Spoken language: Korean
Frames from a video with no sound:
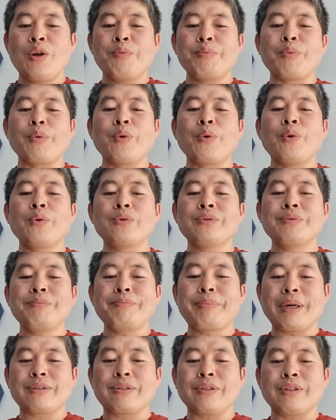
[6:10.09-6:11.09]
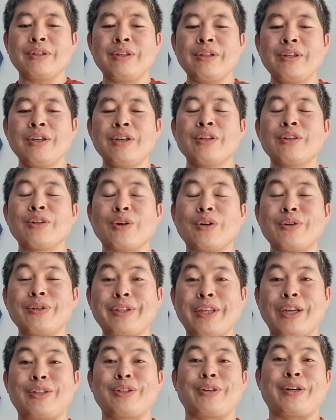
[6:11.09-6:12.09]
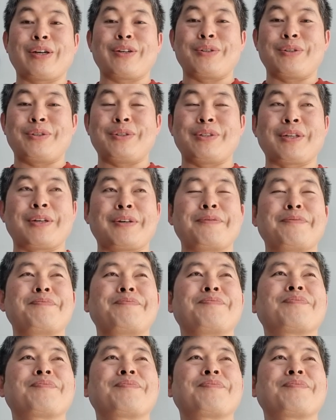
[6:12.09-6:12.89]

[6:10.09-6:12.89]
모든 백성이 너를 대적할 것이다.